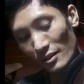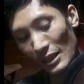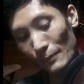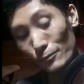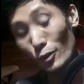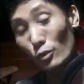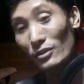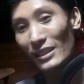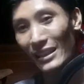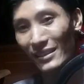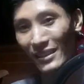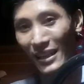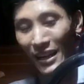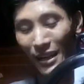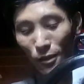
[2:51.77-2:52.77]
nắp chụp giật
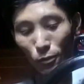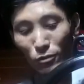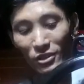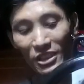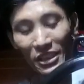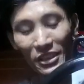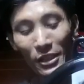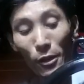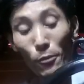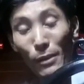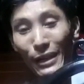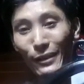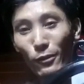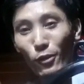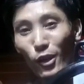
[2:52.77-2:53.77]
à, cũng zin theo
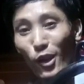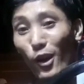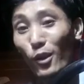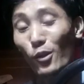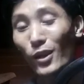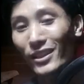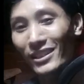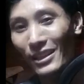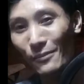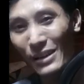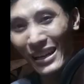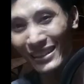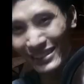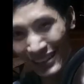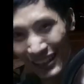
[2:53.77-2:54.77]
máy của nó luôn các
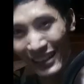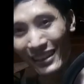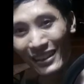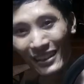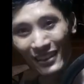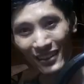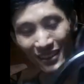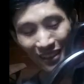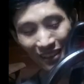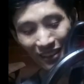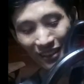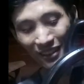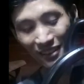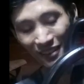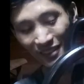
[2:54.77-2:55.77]
bác nhá
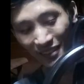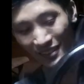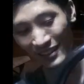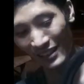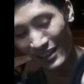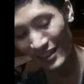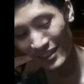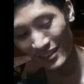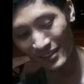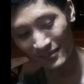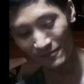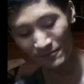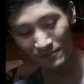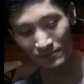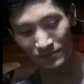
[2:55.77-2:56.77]
đó đấy
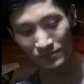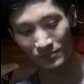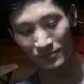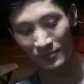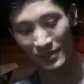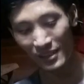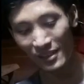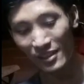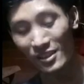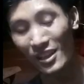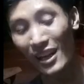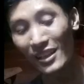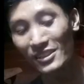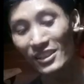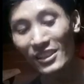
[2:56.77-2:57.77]

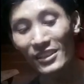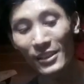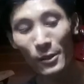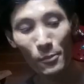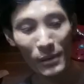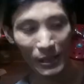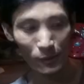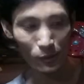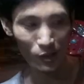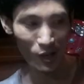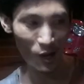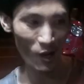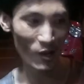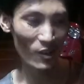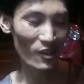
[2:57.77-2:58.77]
lửa zin theo máy của
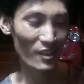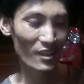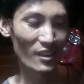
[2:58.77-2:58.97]
nó